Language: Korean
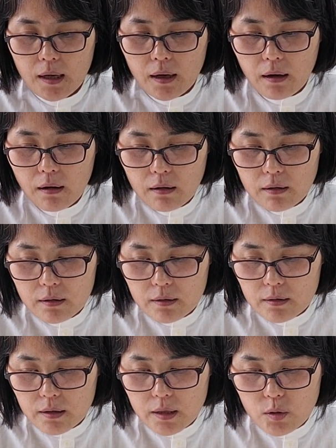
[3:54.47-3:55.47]
어,
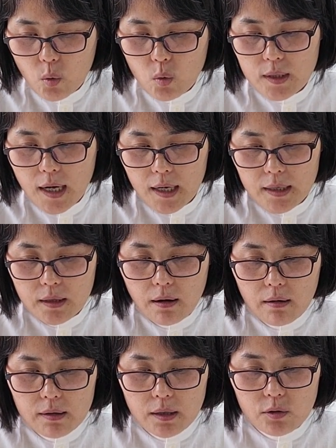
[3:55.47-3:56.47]
그래서
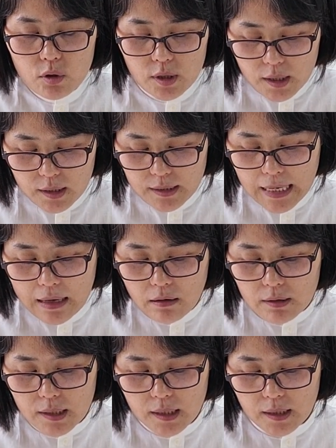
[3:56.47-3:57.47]
5장에서 이제 주님께서
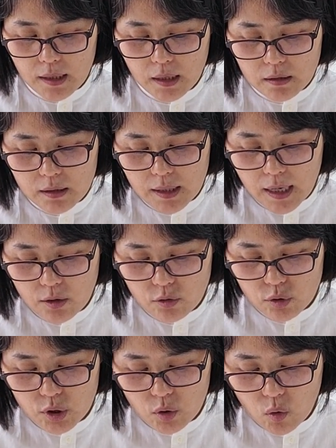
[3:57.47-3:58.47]
사역자들에게 은사를
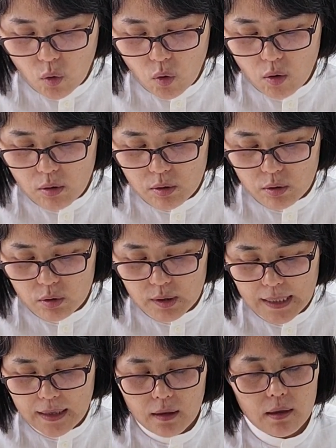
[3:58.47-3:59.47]
주시고 그리고
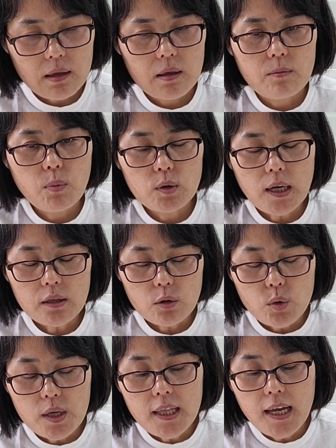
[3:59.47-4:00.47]
이제 보다 더
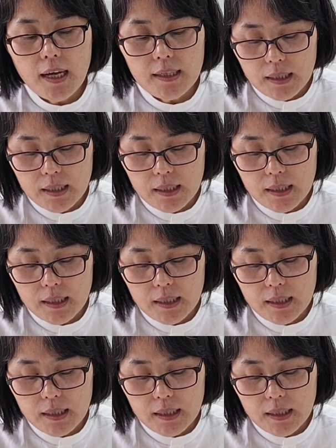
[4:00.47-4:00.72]
위대한